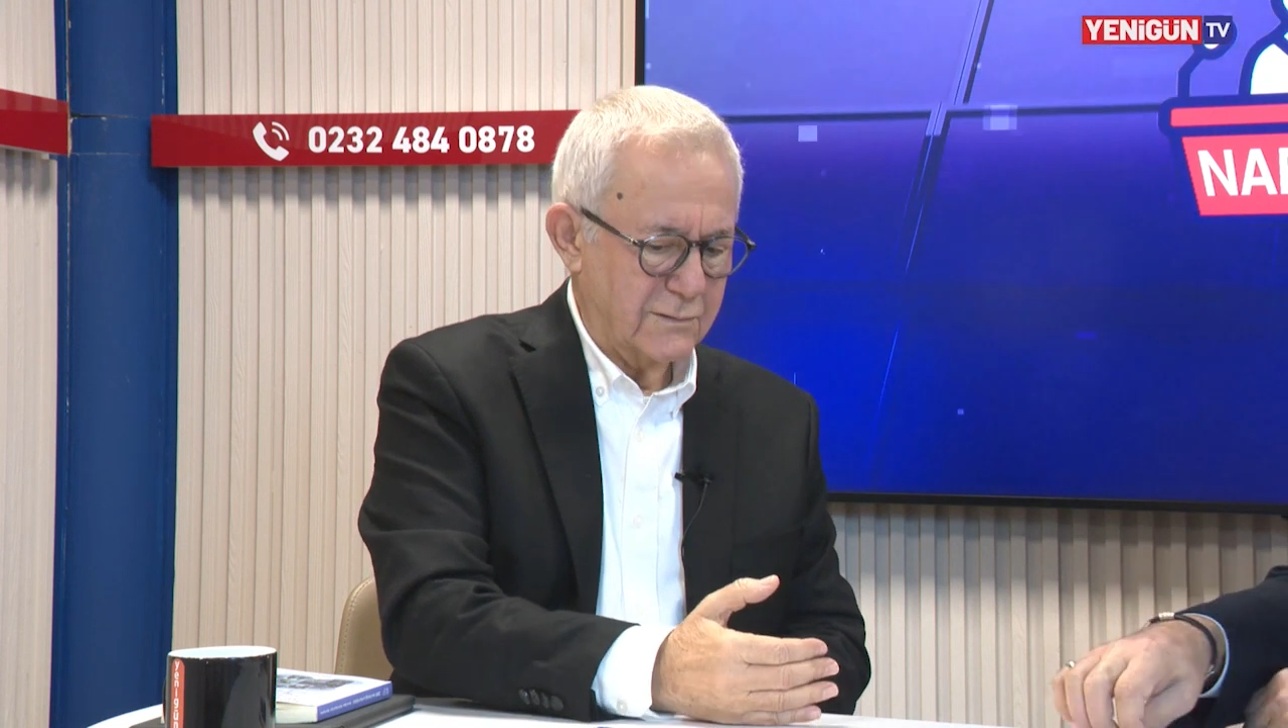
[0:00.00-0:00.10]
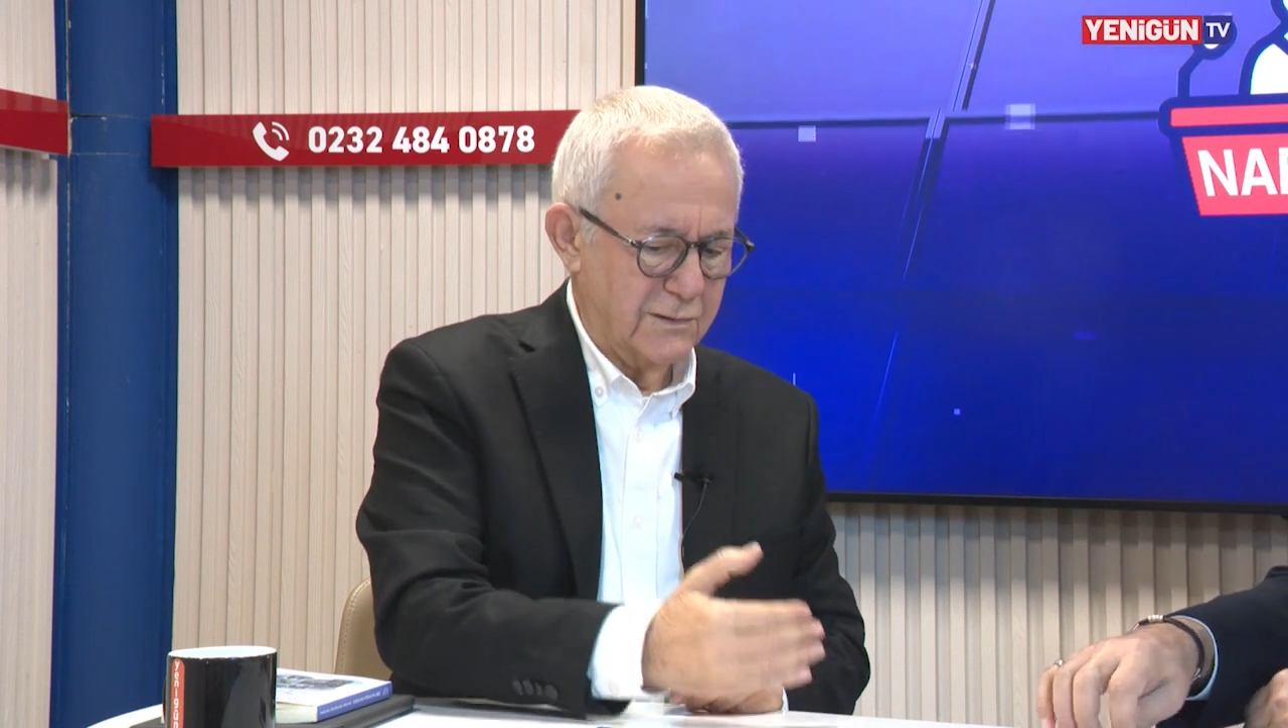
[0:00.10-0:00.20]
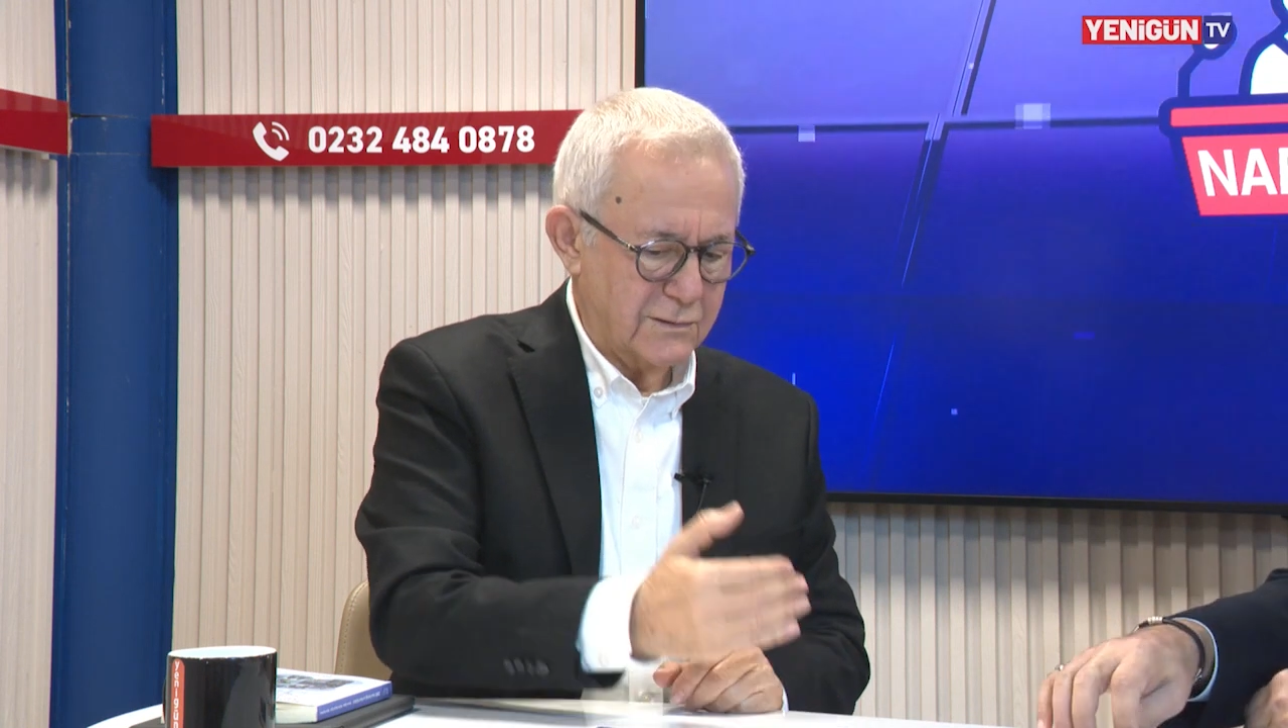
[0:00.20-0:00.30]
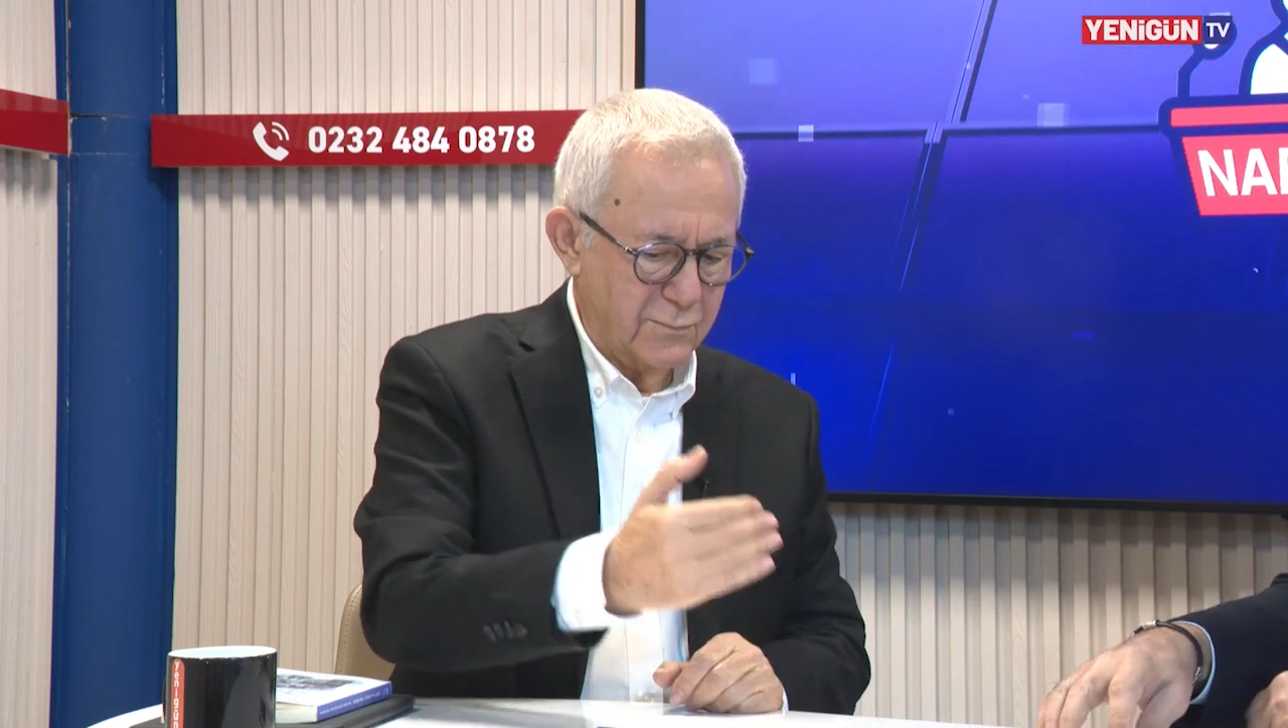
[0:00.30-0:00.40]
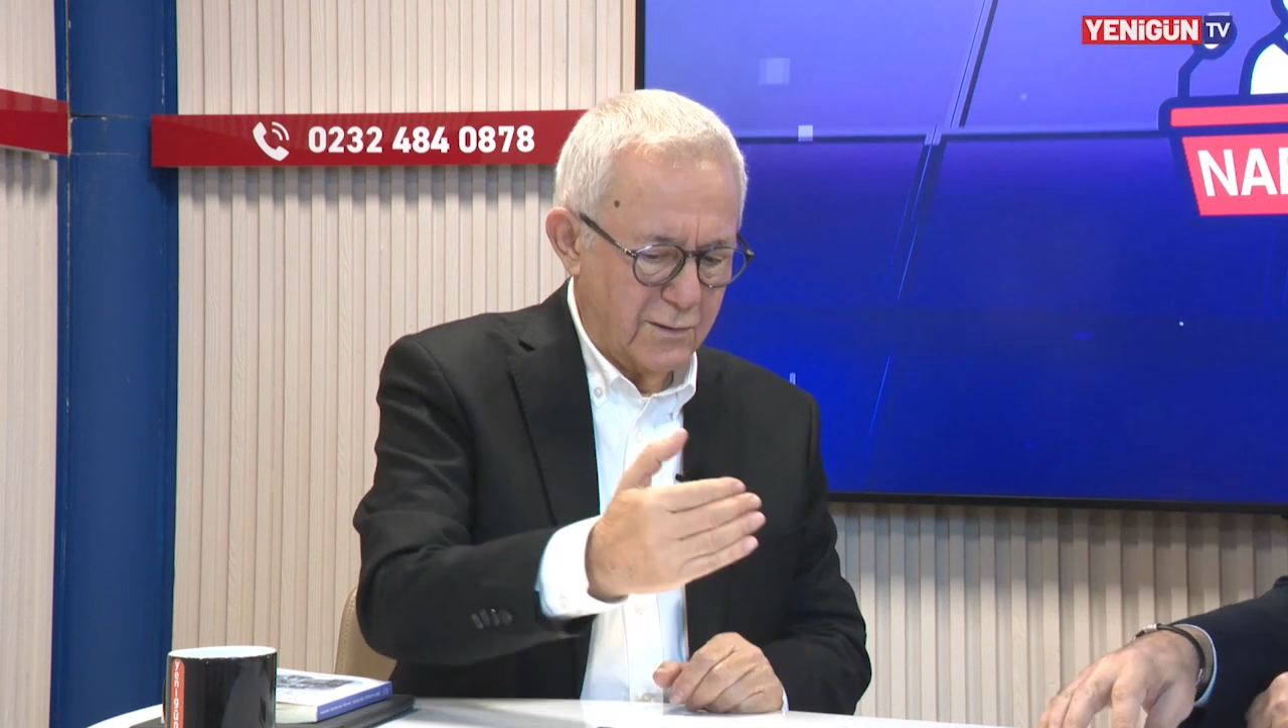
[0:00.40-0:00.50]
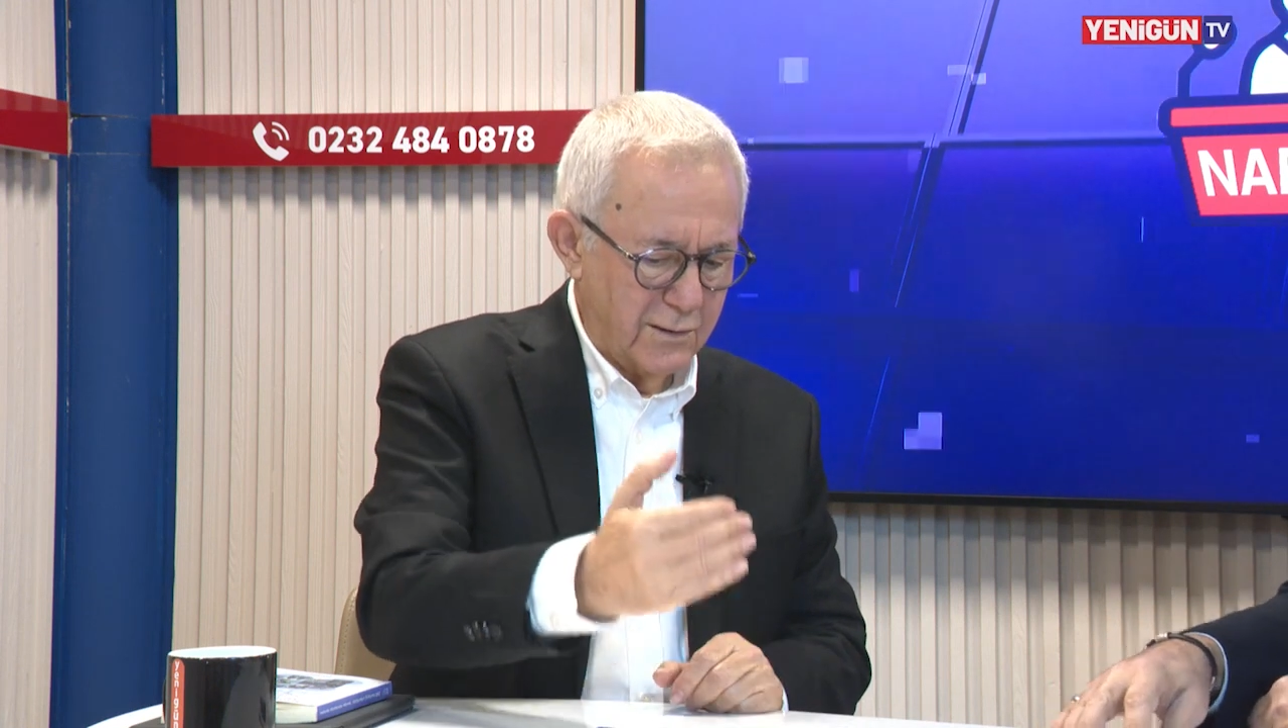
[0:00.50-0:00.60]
seçim